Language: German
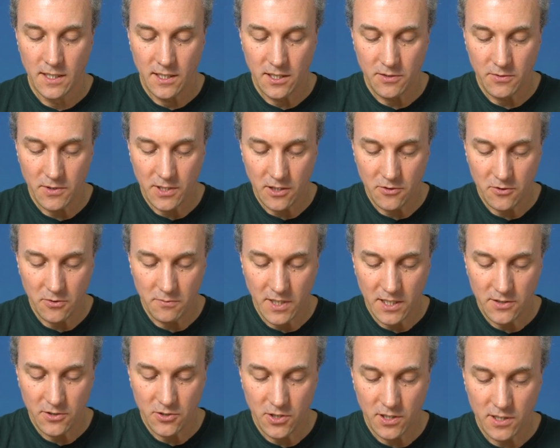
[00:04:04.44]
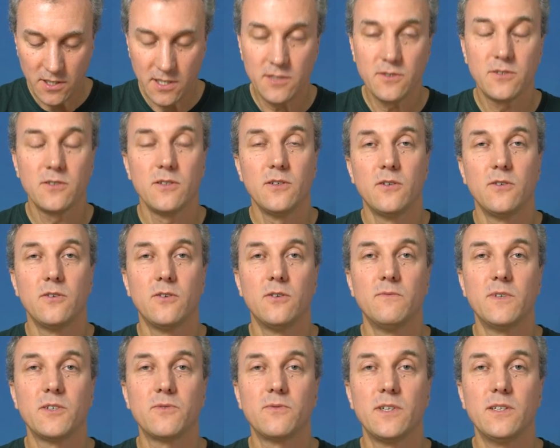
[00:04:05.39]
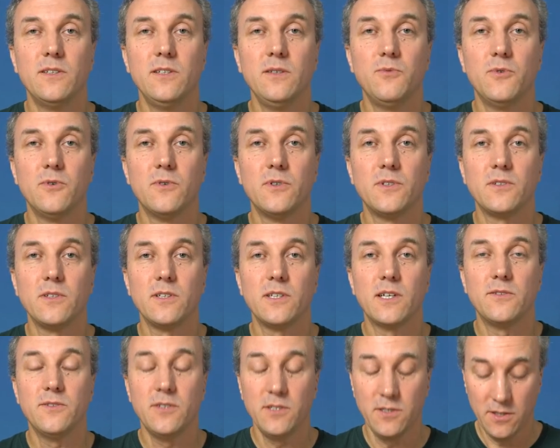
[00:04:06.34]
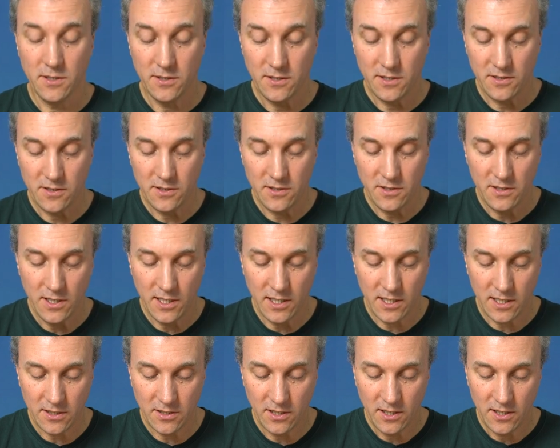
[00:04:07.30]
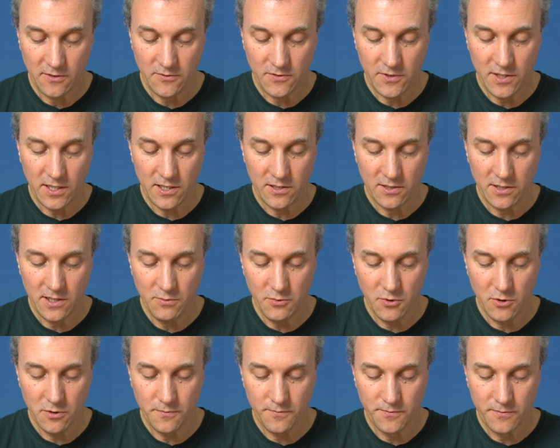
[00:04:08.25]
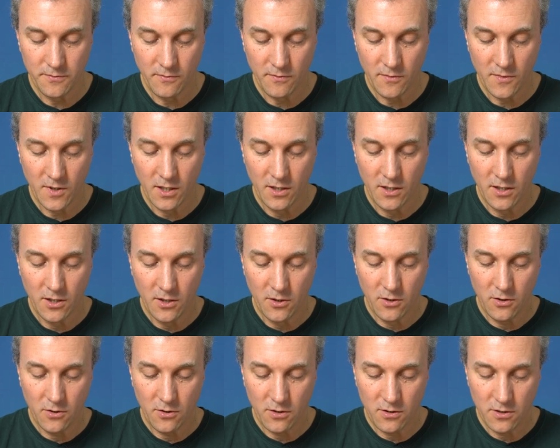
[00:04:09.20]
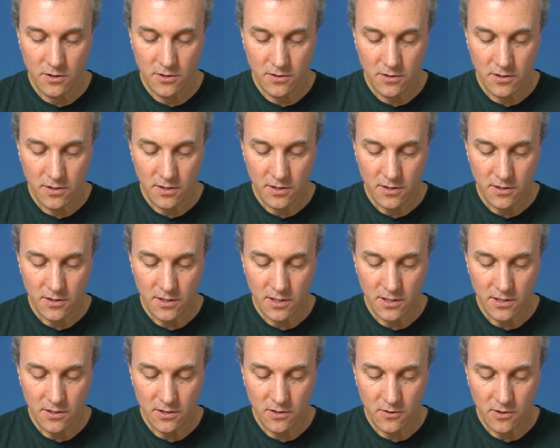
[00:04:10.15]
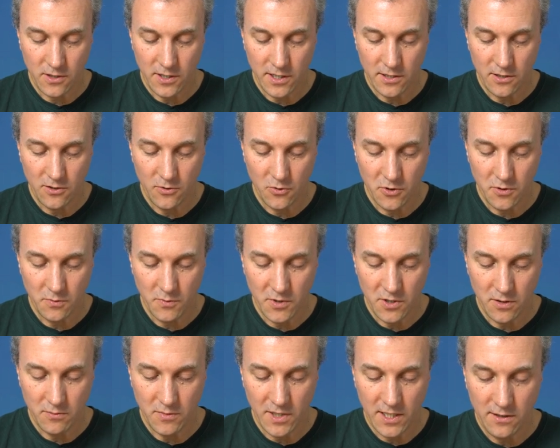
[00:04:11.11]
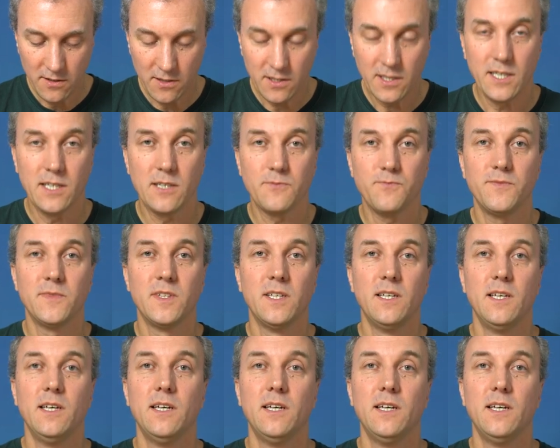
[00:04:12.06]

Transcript: Es wird automatisch erkannt, um was für ein LiPo es sich handelt. Das ist hier ein 4S-LiPo. Und der liegt auch gleich los mit dem Entladen.